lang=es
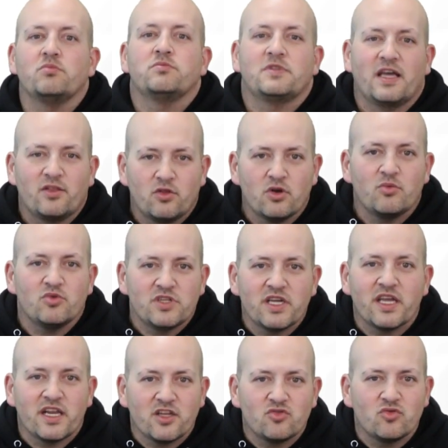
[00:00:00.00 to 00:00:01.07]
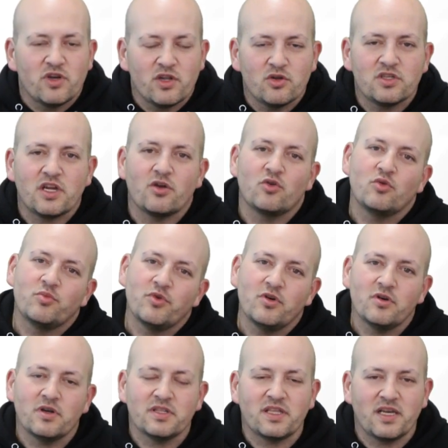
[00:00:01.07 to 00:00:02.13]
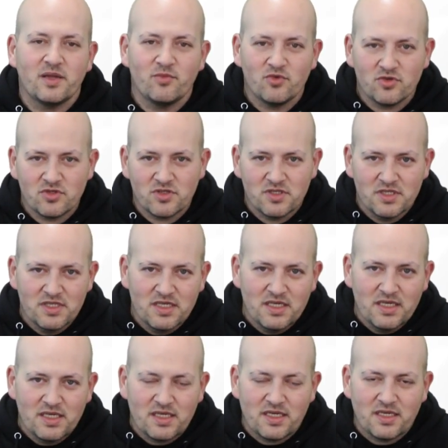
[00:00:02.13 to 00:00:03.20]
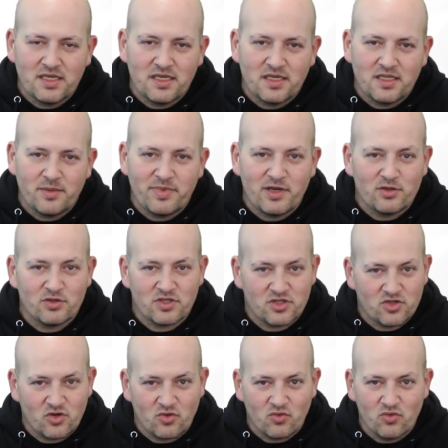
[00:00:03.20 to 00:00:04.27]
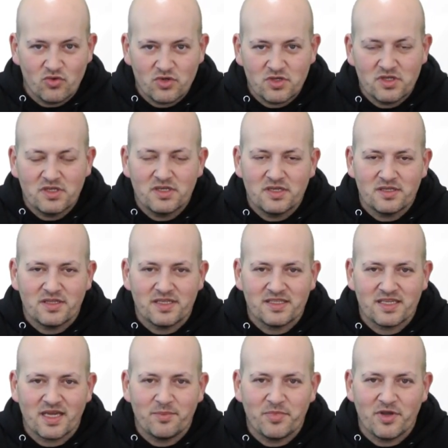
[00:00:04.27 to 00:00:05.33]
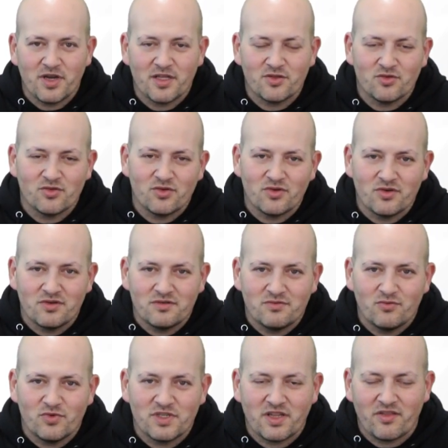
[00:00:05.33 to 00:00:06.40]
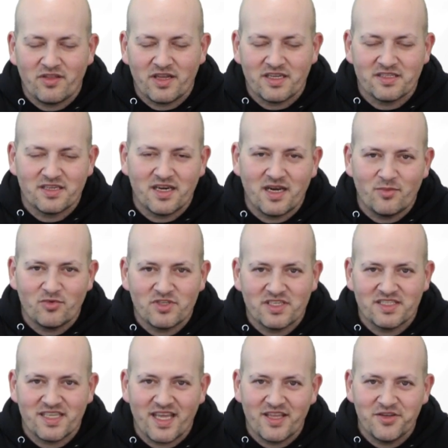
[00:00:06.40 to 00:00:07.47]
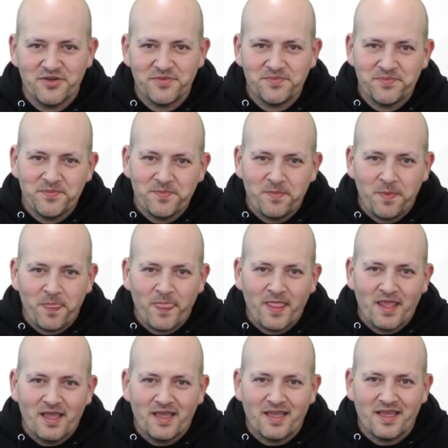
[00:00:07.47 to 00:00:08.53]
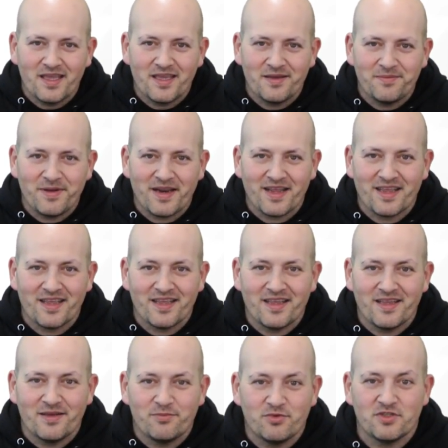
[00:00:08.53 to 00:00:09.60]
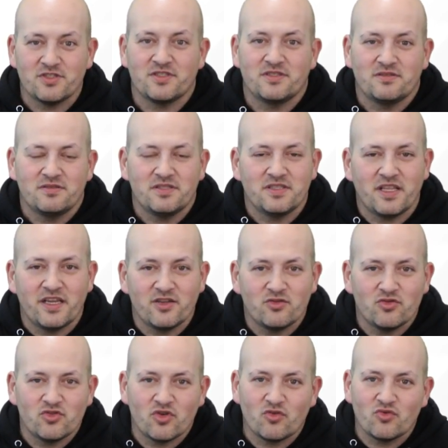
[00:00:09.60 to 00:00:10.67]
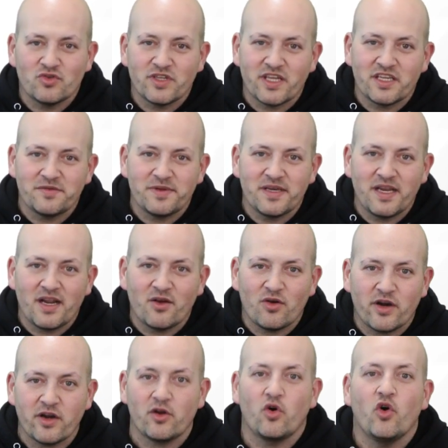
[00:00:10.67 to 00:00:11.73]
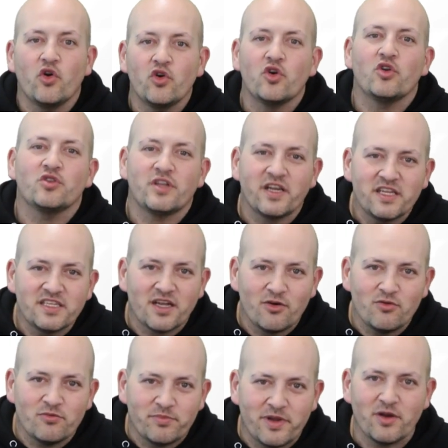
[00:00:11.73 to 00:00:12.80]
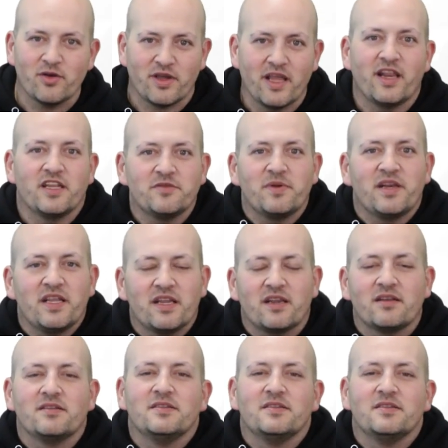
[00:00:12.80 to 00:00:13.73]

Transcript: tanto como si queréis uniros al grupo que tenemos de pilotos de short course de este campeonato USC que estrenamos este año. Eh, para que, pues, si tenéis un short course y queréis venir a correr, o no lo tenéis aún, pero queréis venir